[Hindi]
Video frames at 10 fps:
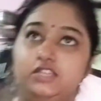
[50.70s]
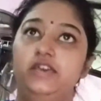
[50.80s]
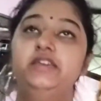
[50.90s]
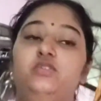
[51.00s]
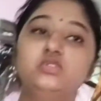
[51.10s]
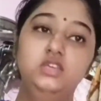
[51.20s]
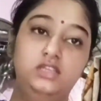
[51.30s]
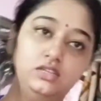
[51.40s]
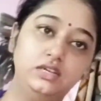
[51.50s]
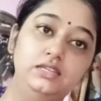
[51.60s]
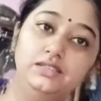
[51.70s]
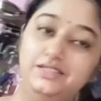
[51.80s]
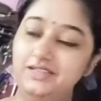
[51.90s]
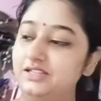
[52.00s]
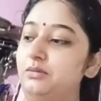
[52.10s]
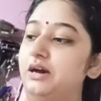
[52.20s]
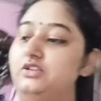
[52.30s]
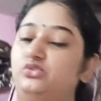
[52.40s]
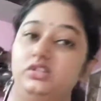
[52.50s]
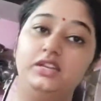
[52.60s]
है क्योंकि कल इतनी ज़्यादा
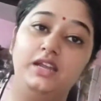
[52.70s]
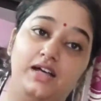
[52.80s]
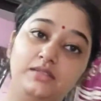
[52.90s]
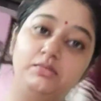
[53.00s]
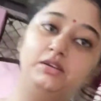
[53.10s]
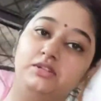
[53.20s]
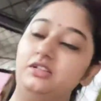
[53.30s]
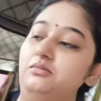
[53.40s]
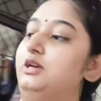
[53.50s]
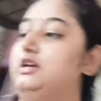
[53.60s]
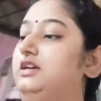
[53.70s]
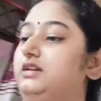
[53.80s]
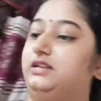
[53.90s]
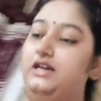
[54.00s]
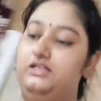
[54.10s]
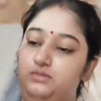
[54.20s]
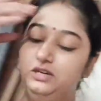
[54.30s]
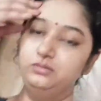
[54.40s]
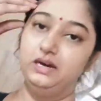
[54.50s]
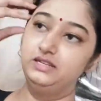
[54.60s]
बारिश हुई है रात भर मतलब रात
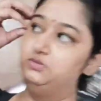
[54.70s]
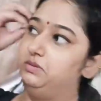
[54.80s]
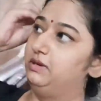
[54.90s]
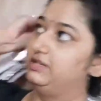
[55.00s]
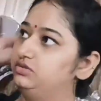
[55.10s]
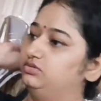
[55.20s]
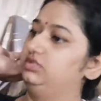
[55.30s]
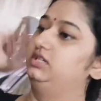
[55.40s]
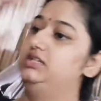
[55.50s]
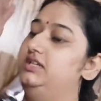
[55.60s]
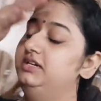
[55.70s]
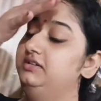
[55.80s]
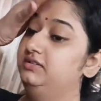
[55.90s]
भर बारिश पे बारिश होती रही है